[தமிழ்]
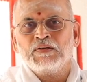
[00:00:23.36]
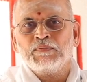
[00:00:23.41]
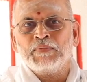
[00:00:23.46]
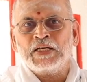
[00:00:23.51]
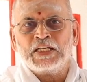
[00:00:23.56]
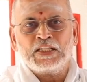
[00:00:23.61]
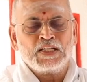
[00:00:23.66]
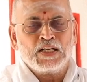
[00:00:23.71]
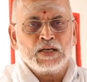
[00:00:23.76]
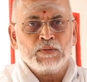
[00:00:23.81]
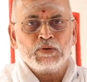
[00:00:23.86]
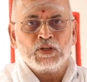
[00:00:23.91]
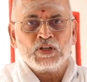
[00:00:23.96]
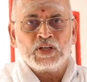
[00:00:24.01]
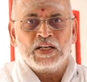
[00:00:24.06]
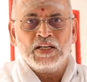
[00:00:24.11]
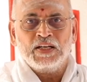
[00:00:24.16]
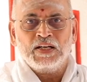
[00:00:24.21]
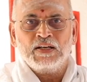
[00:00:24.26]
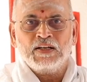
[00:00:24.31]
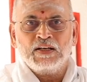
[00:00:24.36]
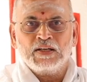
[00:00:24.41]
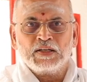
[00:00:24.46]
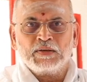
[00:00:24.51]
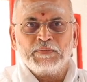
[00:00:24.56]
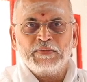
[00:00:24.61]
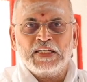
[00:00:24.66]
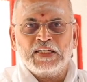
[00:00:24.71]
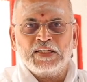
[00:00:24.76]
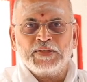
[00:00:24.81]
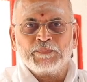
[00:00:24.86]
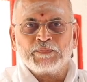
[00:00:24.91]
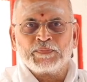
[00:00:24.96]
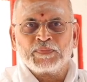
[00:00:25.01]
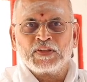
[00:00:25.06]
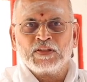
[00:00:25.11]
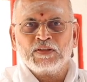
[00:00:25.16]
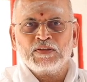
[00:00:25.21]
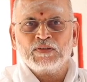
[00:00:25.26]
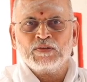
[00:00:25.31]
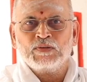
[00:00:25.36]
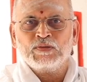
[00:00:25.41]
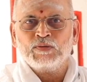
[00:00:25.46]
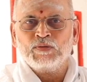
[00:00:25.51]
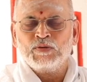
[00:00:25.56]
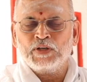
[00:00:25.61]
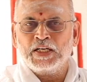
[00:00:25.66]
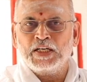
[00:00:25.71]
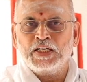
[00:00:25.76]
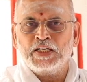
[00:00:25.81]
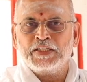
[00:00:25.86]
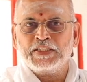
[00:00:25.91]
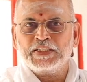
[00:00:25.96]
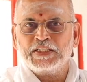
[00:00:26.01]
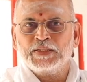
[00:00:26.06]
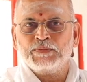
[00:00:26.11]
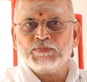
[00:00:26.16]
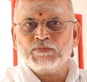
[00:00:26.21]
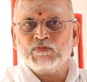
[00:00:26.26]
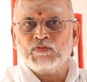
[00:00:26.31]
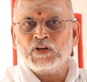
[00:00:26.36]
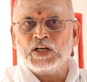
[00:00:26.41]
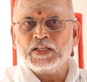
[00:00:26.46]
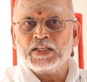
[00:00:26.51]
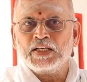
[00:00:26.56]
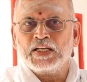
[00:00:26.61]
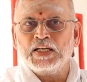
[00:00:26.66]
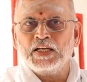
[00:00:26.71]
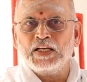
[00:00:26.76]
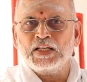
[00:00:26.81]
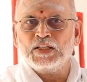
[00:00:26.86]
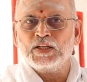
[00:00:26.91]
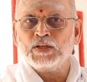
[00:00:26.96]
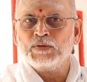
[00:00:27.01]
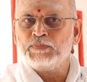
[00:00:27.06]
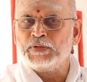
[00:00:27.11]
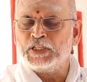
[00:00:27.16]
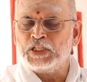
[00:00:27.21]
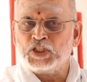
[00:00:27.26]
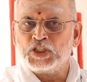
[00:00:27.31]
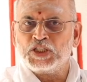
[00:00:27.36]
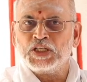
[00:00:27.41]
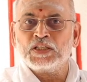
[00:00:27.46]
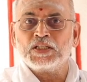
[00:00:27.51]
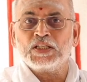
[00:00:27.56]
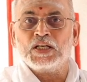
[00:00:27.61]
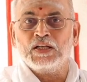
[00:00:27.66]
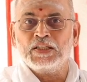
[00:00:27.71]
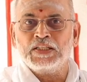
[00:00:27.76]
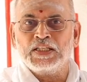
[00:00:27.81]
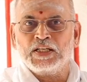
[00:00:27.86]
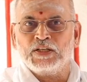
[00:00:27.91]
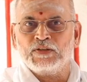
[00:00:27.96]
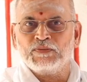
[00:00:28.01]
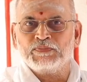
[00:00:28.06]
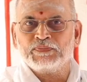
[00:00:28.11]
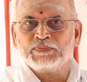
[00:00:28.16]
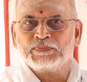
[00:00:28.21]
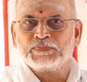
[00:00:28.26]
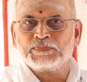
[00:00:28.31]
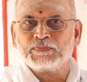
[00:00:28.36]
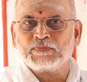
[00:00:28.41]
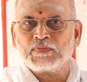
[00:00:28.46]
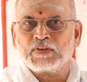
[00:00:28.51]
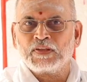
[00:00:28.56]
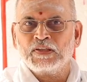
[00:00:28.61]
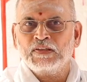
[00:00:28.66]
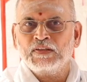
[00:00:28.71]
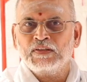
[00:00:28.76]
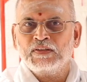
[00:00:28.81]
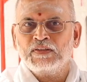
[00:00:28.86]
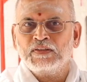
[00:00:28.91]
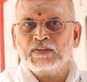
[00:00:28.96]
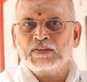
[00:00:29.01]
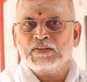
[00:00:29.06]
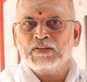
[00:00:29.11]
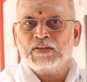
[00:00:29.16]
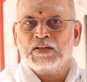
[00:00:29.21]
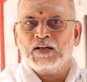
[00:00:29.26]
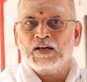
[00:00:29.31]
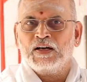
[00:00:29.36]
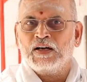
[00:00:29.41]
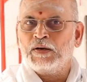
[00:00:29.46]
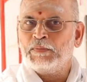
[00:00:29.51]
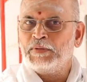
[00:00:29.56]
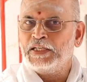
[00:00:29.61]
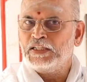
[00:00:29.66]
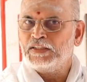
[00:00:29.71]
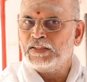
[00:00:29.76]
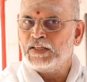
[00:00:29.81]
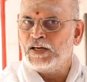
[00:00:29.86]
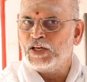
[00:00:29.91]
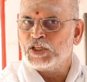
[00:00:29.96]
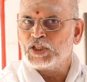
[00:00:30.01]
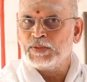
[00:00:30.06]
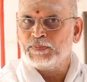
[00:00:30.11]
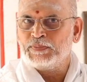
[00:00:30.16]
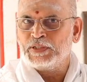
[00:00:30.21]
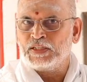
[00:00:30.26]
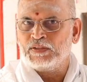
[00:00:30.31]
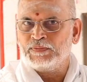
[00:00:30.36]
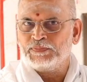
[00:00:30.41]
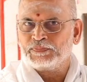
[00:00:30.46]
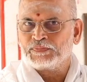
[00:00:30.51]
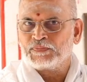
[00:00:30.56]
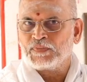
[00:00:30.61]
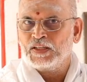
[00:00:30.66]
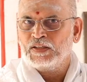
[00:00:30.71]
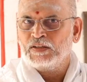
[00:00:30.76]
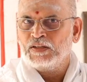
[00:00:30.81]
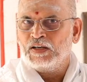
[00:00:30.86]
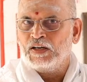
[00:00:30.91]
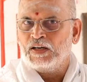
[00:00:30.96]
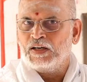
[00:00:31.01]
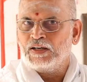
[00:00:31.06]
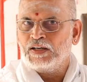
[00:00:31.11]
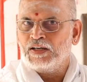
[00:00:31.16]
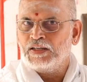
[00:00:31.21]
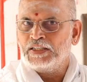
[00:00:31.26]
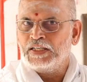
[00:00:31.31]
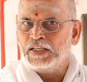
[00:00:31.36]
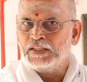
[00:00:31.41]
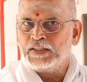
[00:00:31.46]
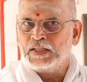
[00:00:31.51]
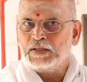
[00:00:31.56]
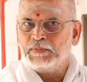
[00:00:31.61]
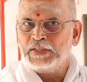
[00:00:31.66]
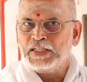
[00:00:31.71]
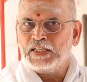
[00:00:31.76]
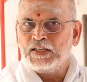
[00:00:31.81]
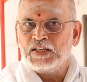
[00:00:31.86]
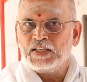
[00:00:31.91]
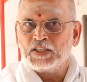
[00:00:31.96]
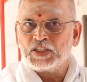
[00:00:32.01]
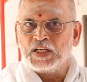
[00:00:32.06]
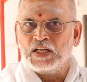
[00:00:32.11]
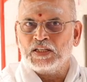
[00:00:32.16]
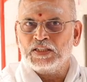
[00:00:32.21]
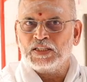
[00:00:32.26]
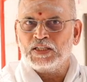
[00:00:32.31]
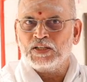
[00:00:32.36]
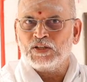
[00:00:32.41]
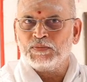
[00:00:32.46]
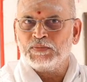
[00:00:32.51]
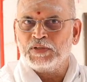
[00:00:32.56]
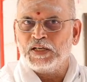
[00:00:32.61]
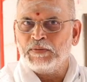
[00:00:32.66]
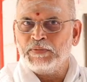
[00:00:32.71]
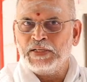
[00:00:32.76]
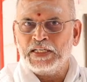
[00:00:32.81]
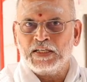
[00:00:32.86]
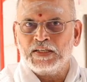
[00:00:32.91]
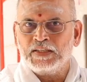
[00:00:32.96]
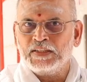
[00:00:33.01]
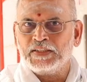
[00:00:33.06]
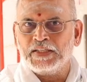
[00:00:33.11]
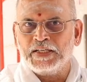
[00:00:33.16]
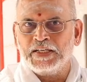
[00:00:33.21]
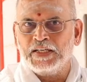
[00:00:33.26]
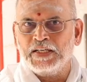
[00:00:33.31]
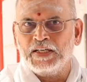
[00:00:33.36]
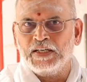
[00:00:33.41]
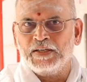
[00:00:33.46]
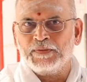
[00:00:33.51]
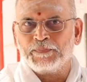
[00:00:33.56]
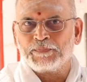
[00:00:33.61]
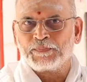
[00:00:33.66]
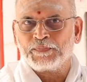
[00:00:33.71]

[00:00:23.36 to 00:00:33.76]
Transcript: மனிதனாக பிறக்கிற எல்லாருக்குமே ஒரே லட்சியம் வாழ்க்கையில் ஏதாவது பெருசாக சாதிக்கணும் அப்படின்னு தான் ஆசைப்படுறோம் ஆனால் அது எத்தனை பேரால் சாதிக்கிறோம் அப்படிங்கிறது தெரியல